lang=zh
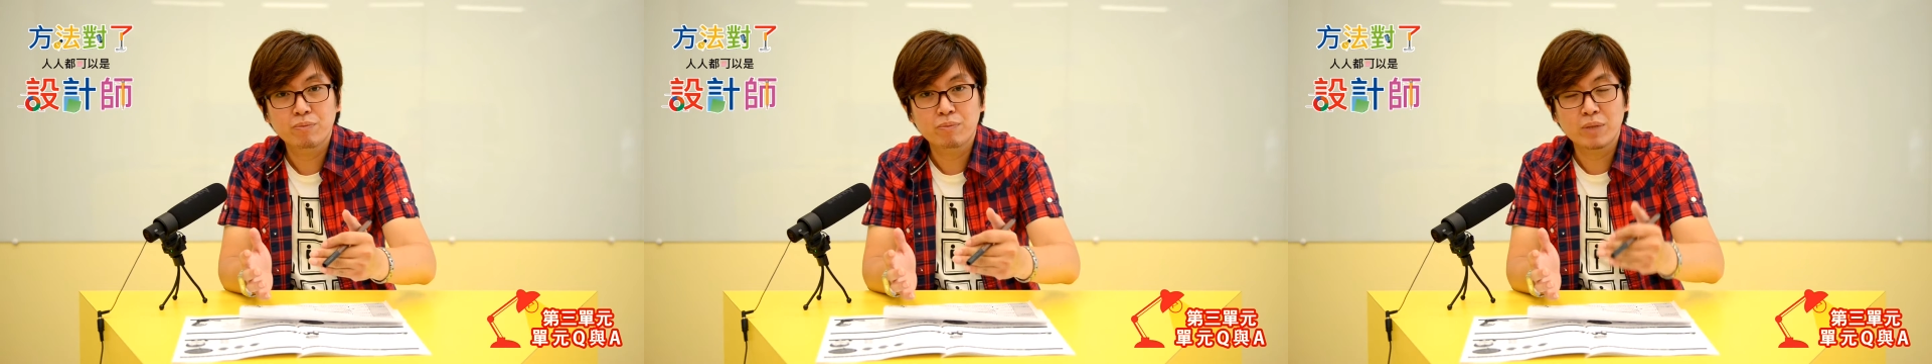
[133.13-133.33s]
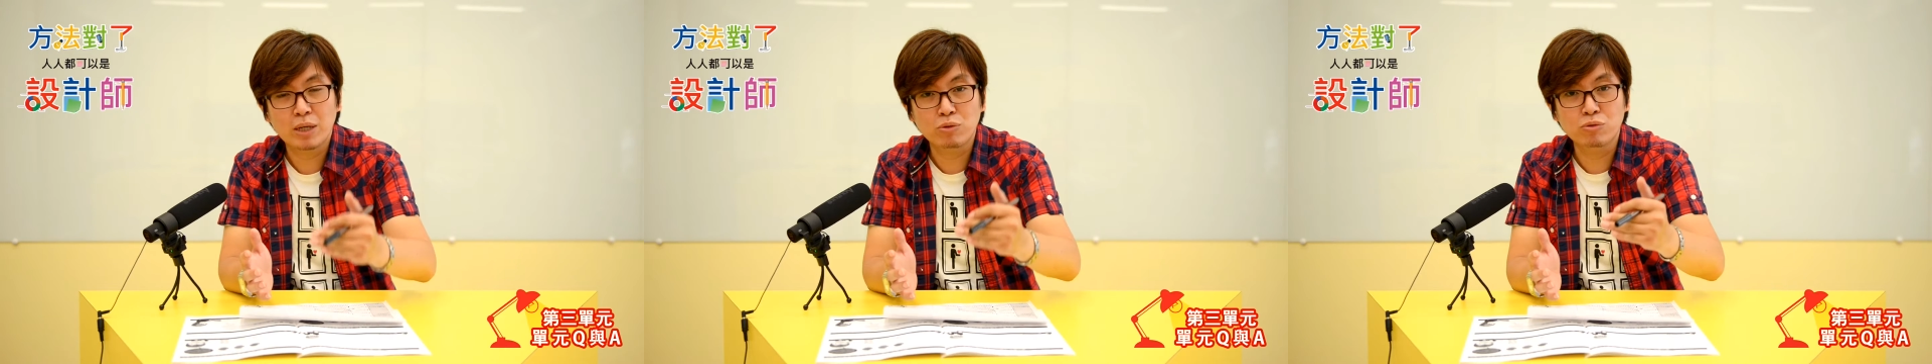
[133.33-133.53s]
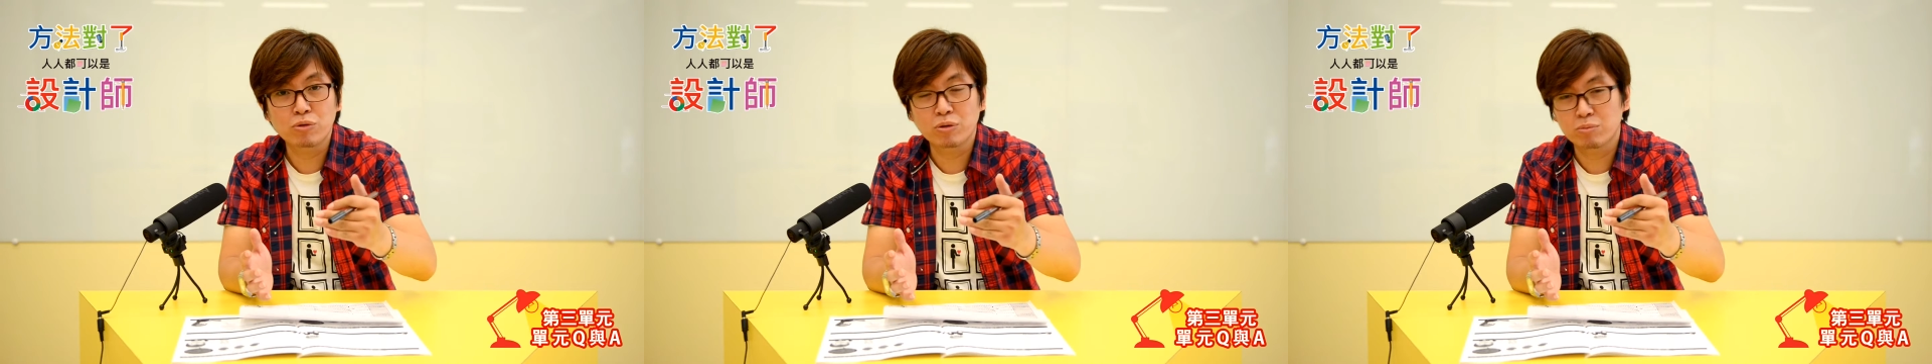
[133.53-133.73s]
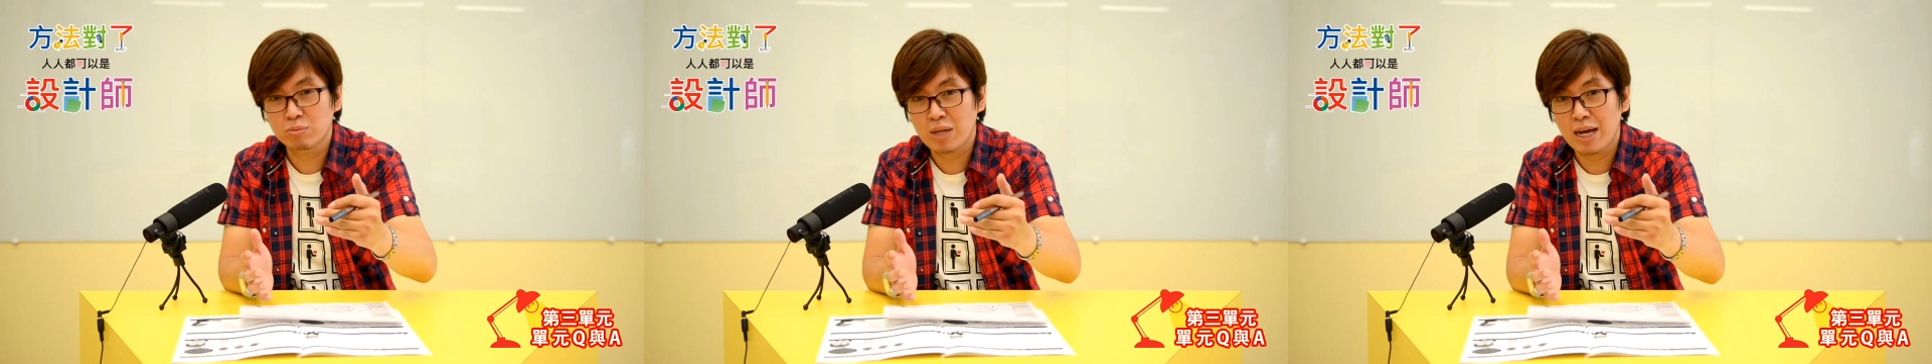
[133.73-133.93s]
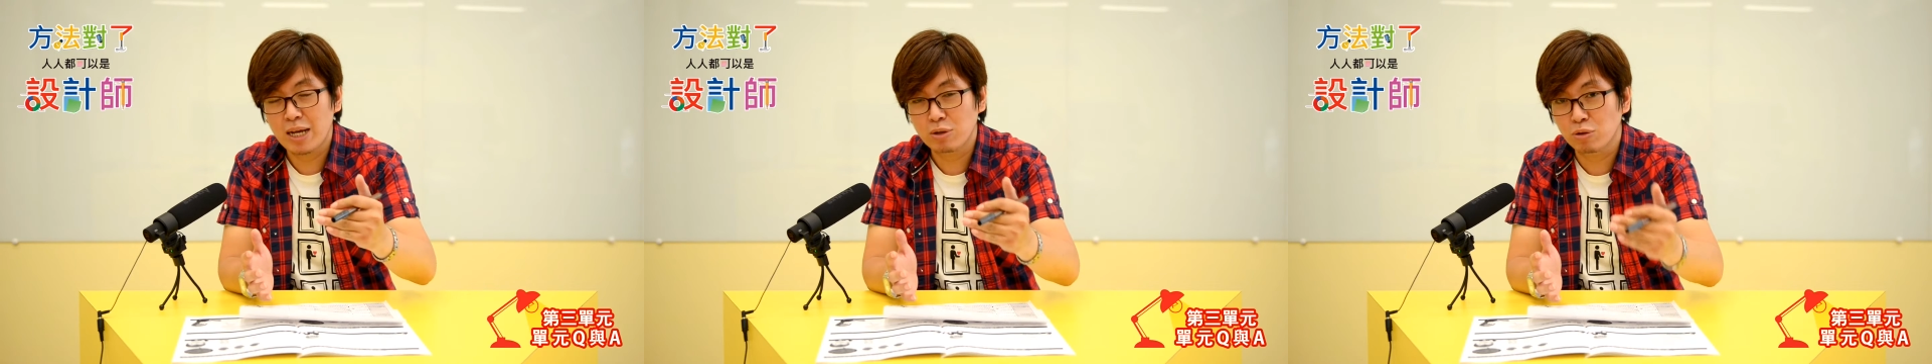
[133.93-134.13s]
那如果
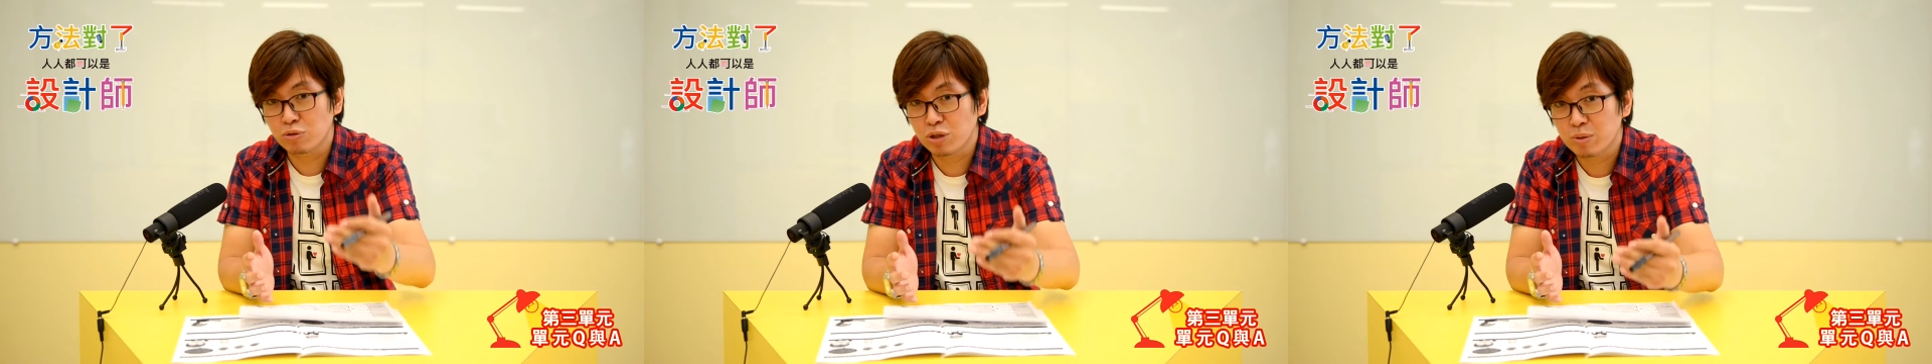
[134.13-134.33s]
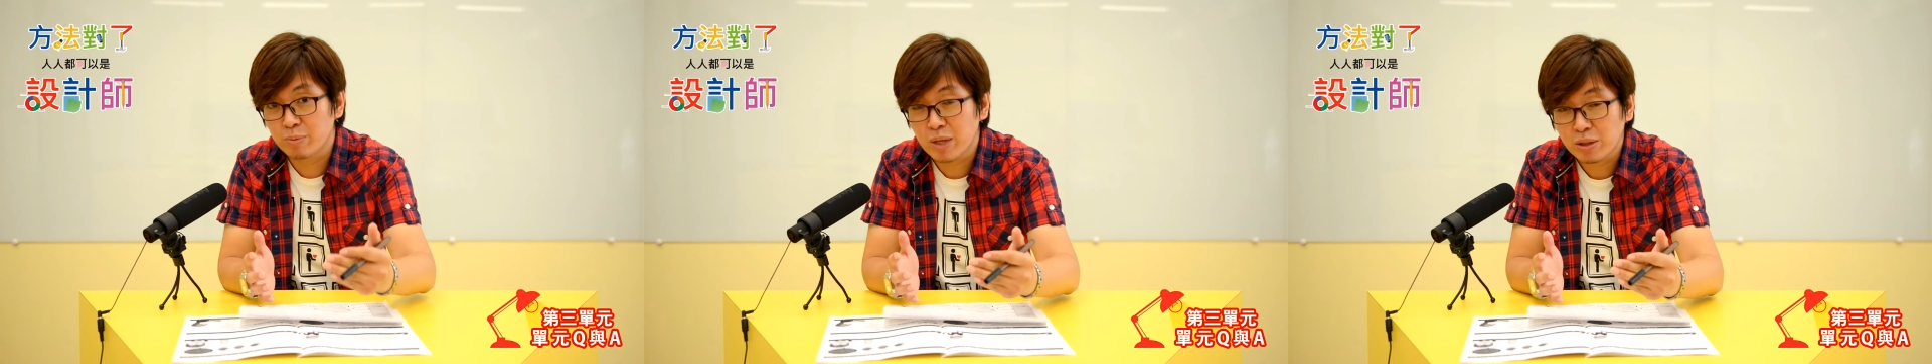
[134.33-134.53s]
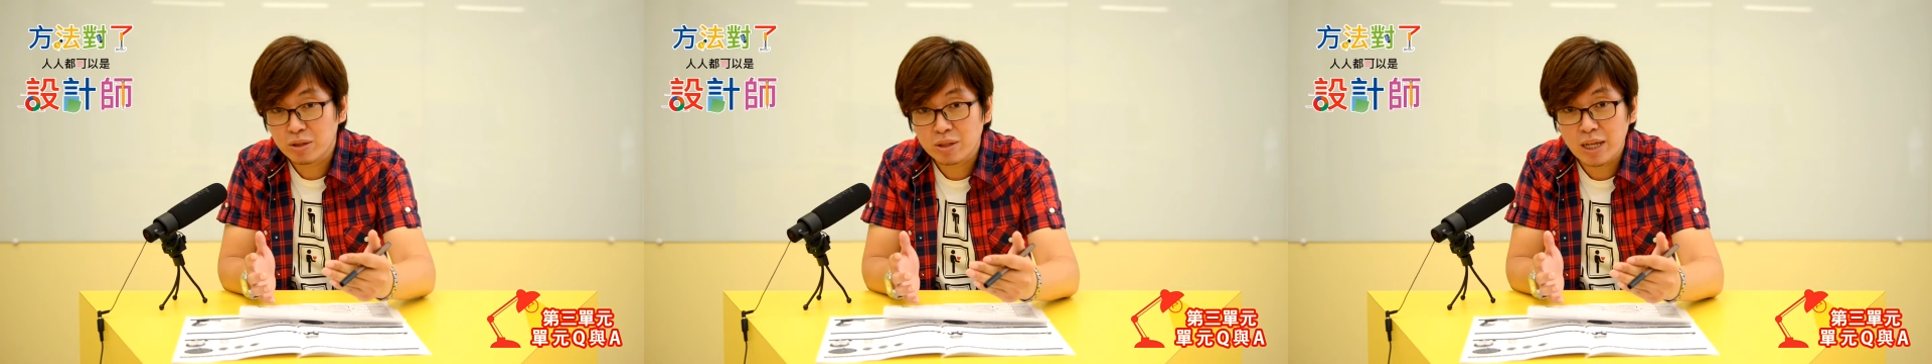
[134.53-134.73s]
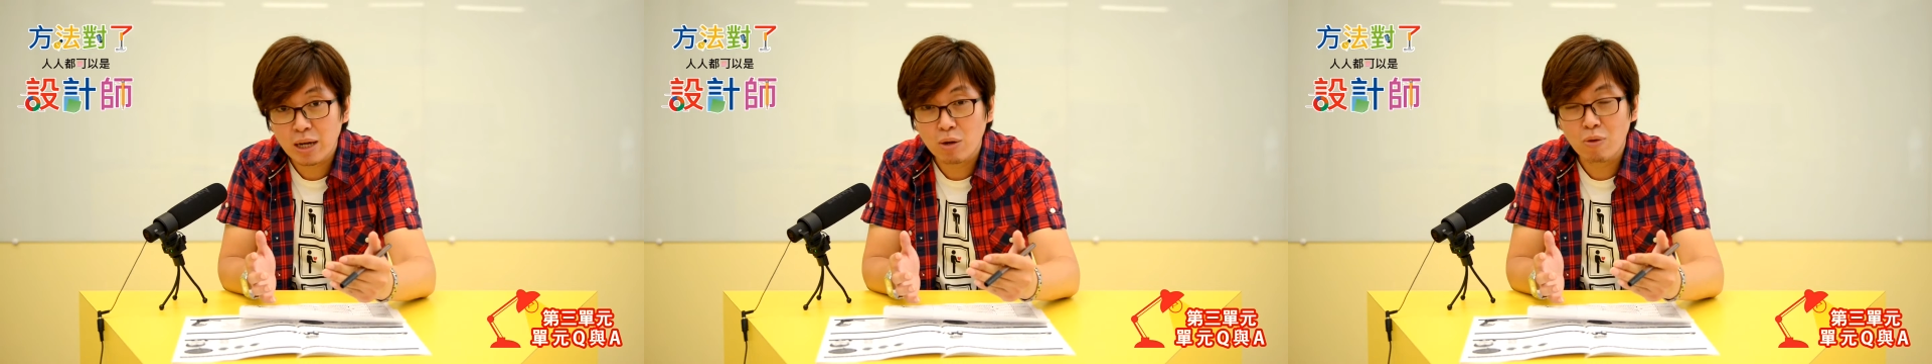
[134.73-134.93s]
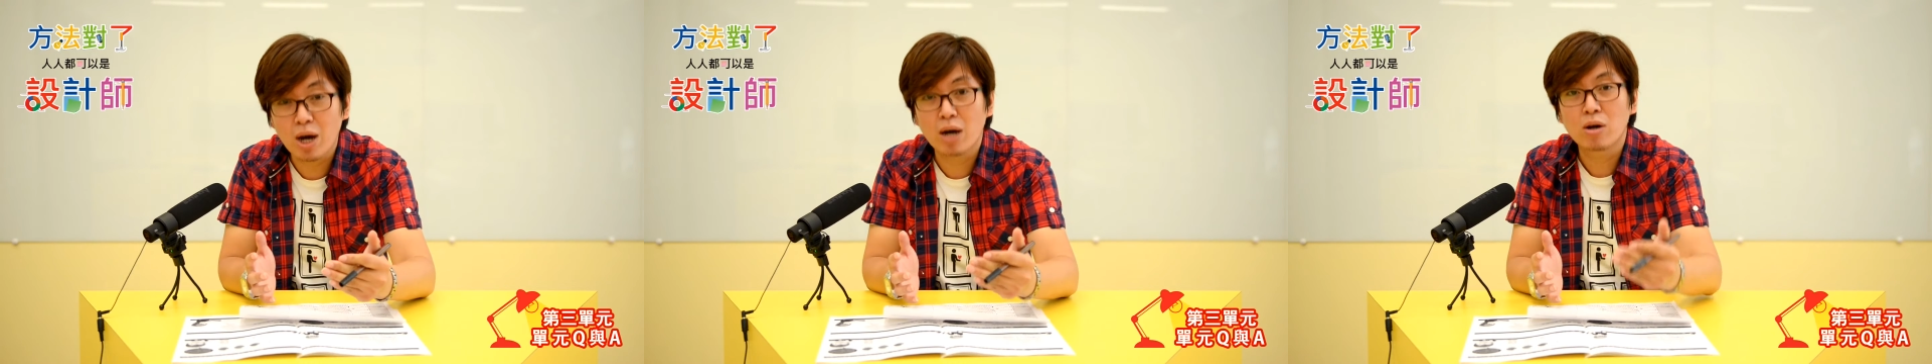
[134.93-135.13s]
大家同学比较知
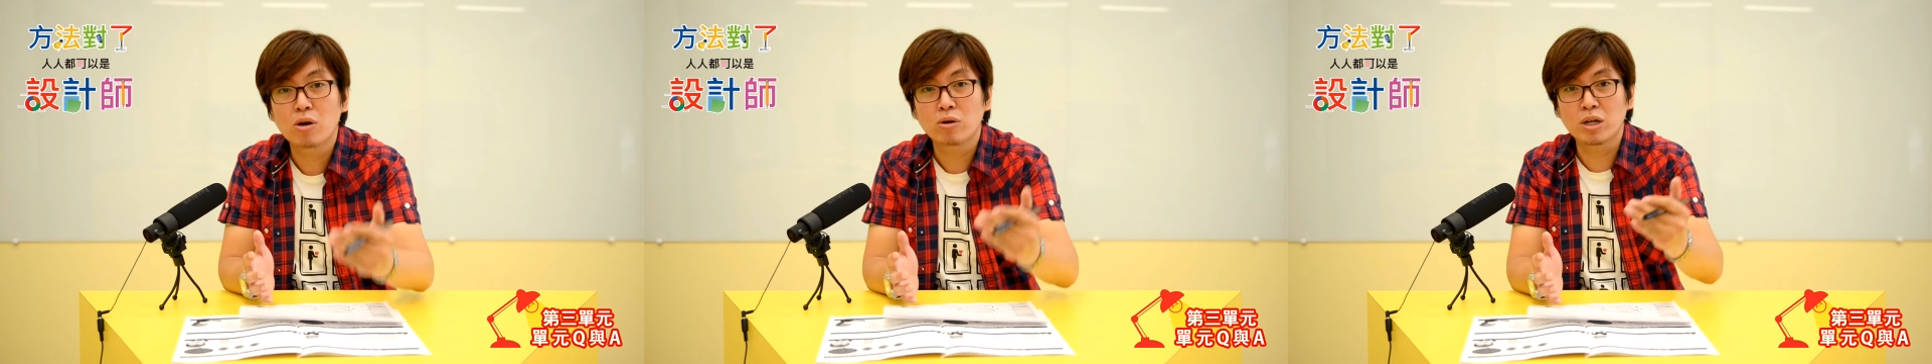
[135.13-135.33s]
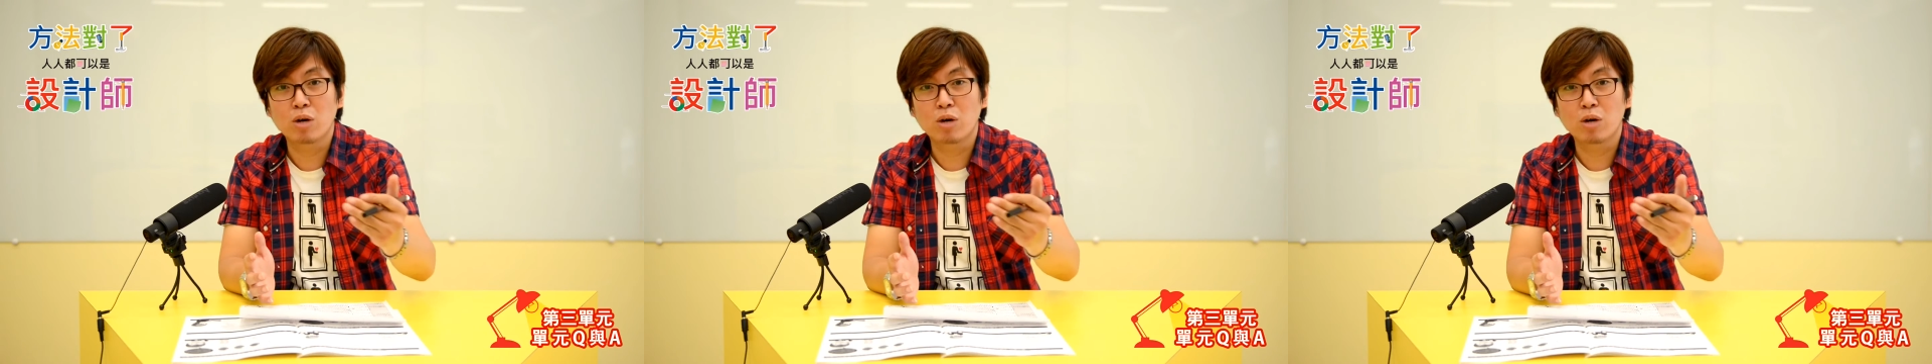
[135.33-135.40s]
道的话，